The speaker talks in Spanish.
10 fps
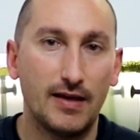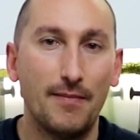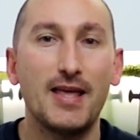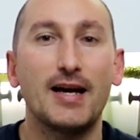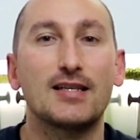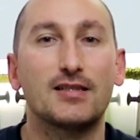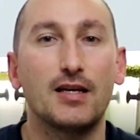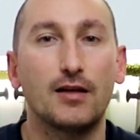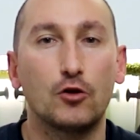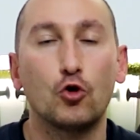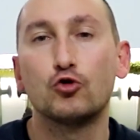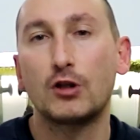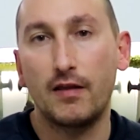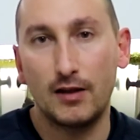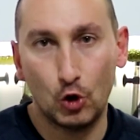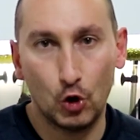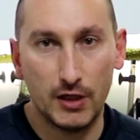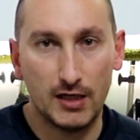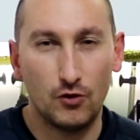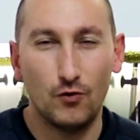que vayan a ser
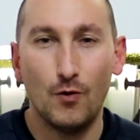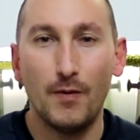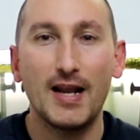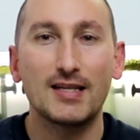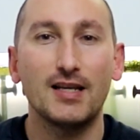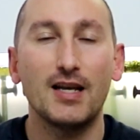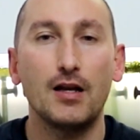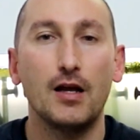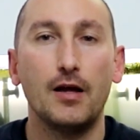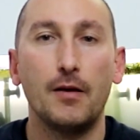contradictorias, no van a ser